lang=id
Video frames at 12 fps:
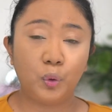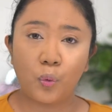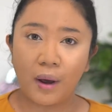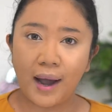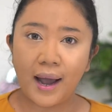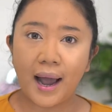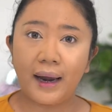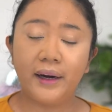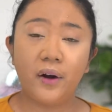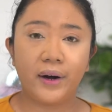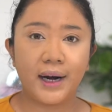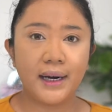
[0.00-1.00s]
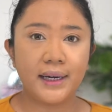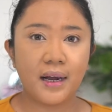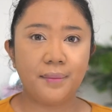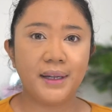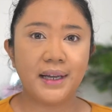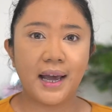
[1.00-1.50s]
tua ada orang
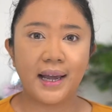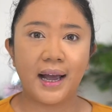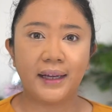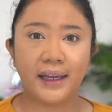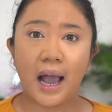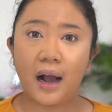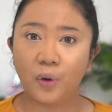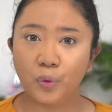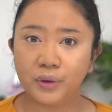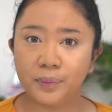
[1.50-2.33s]
yang menyayangi aku